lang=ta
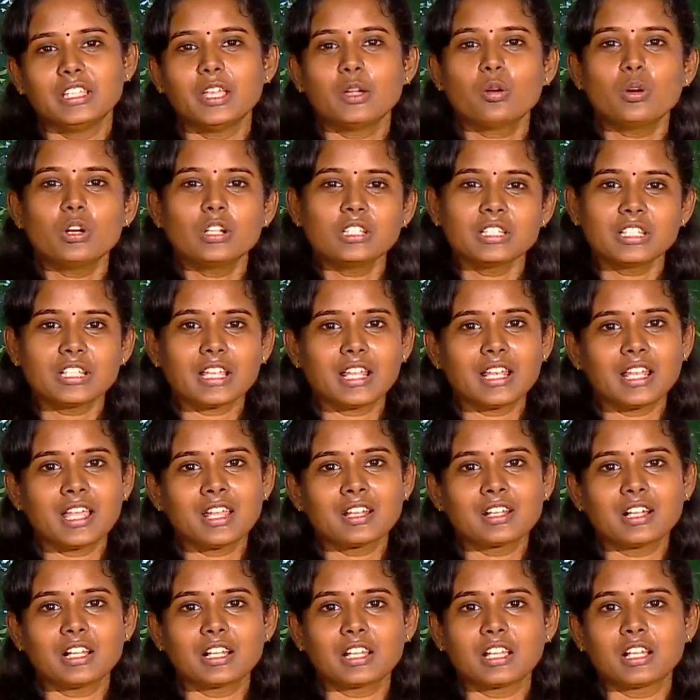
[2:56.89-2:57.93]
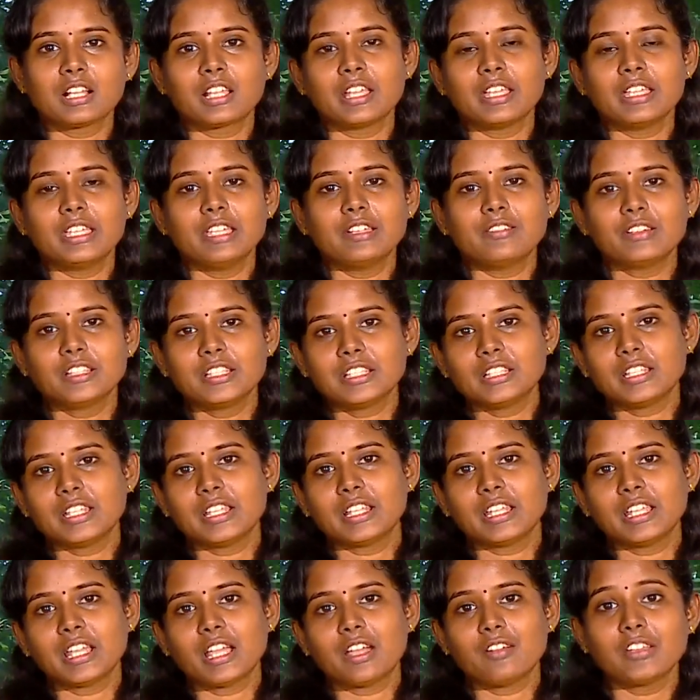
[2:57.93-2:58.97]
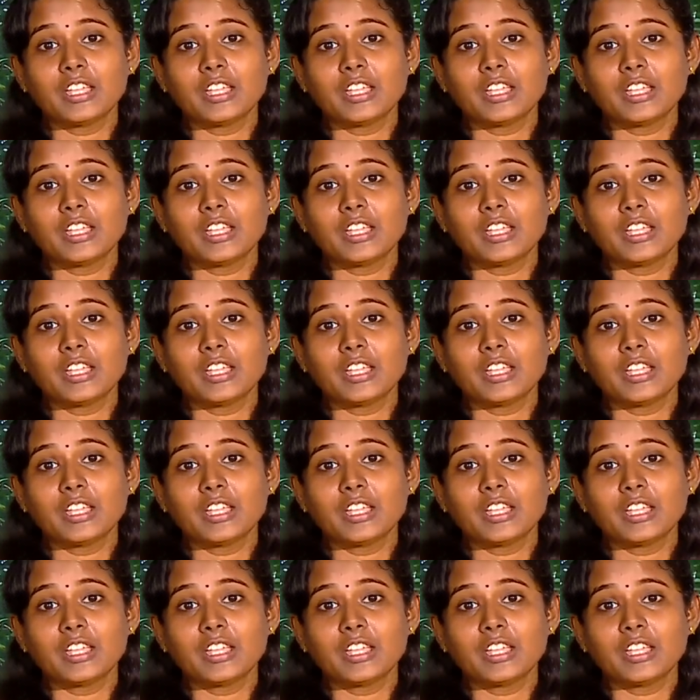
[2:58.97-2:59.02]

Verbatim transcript: என் குழந்தை நல்லா இருக்கானா நான் இங்கே வந்துட்டேனே